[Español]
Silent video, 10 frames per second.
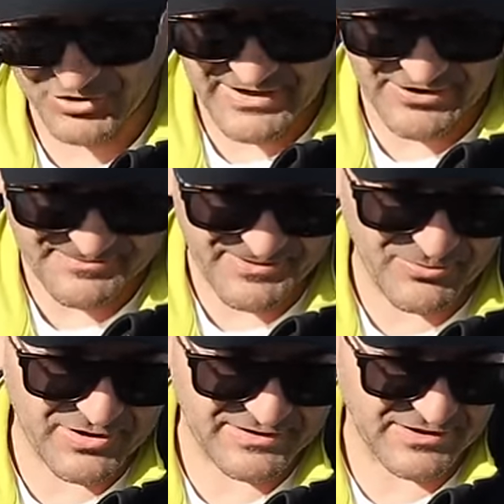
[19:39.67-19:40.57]
Bueno, y ahora me
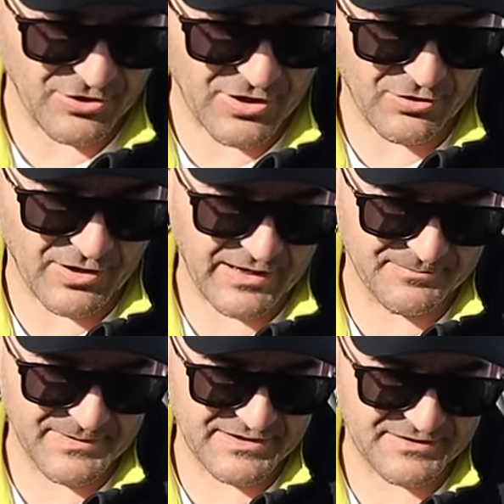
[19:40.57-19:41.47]
voy que tengo que
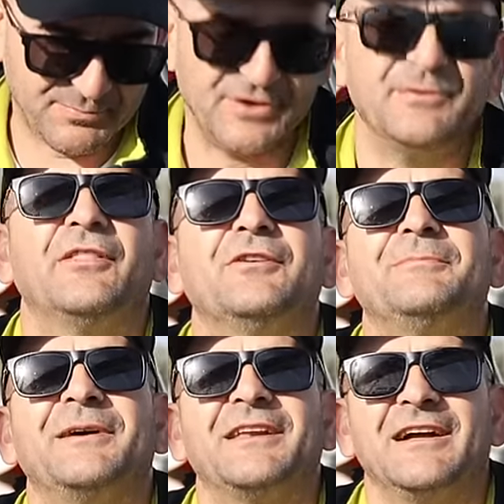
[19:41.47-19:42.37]
coger mi jet
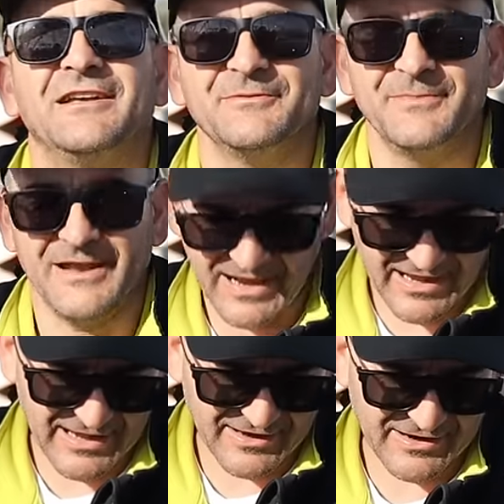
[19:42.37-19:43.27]
privado para irme
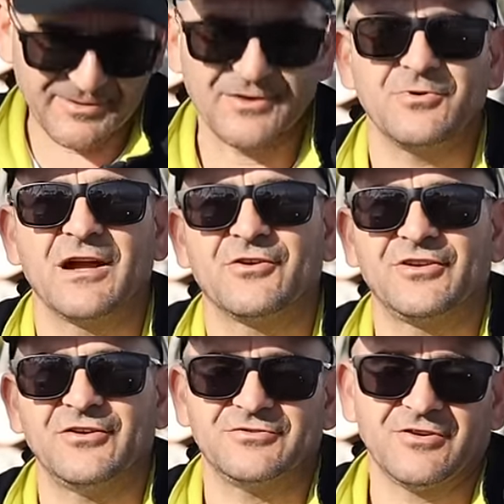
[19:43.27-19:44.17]
a grabar una
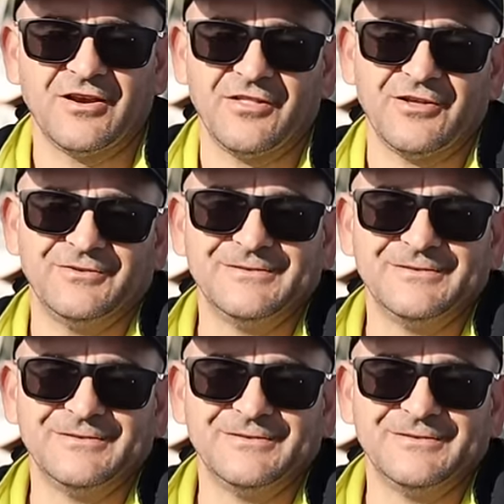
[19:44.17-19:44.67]
cosa en otro lado.